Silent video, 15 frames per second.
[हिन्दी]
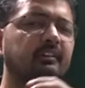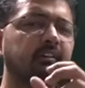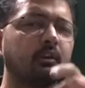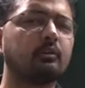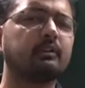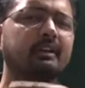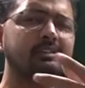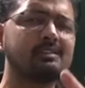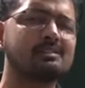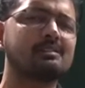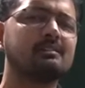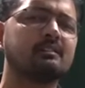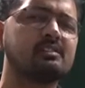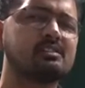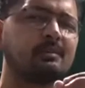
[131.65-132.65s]
बट नाउ डेट इज
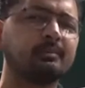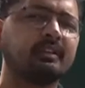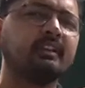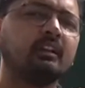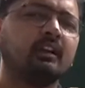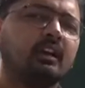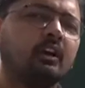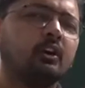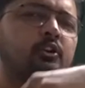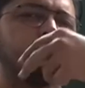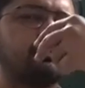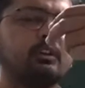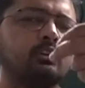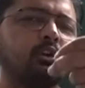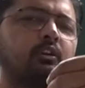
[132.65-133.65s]
समथिंग
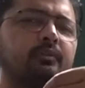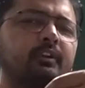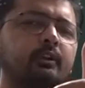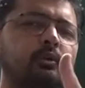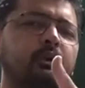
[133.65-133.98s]
यू विल नॉट बी